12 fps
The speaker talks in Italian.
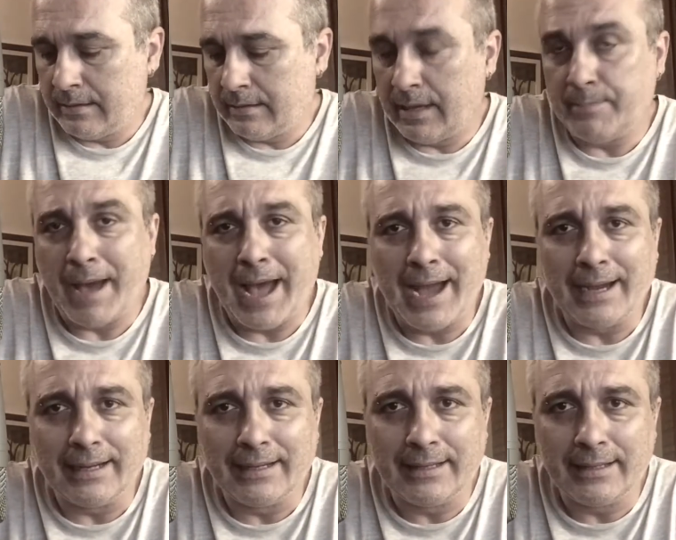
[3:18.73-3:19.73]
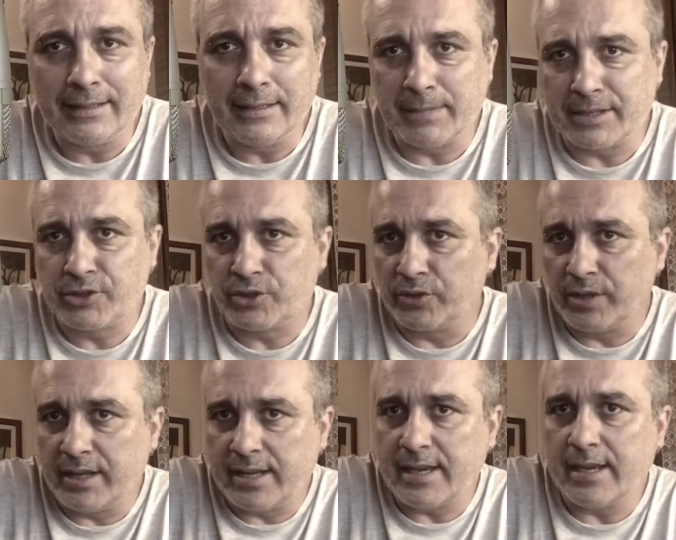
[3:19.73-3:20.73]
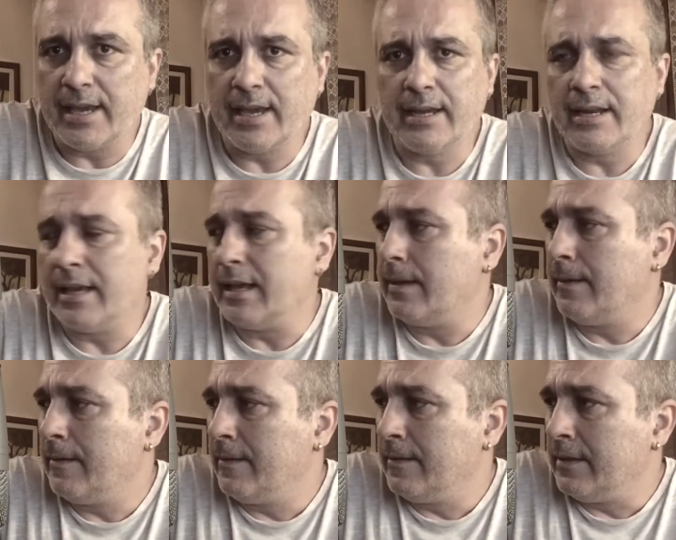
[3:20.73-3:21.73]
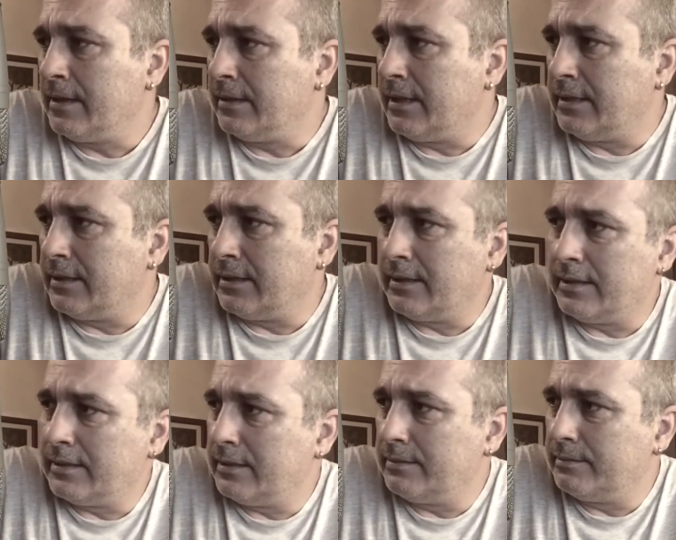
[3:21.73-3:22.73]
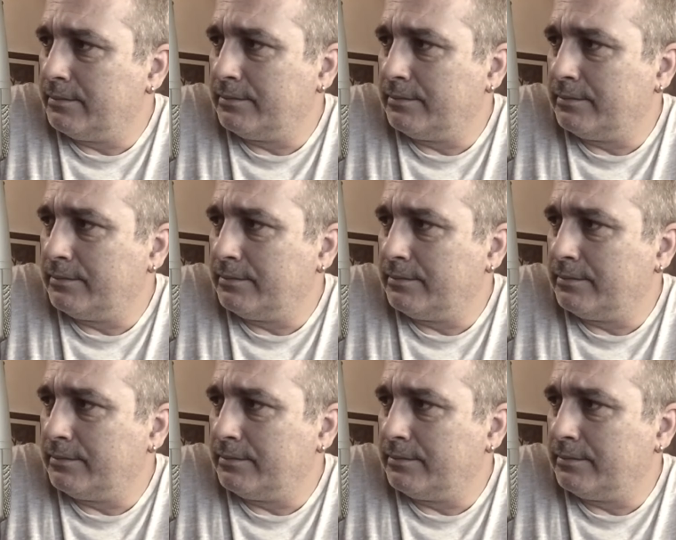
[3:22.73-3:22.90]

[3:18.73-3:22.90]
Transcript: Le banche, le massonerie, le, le, le,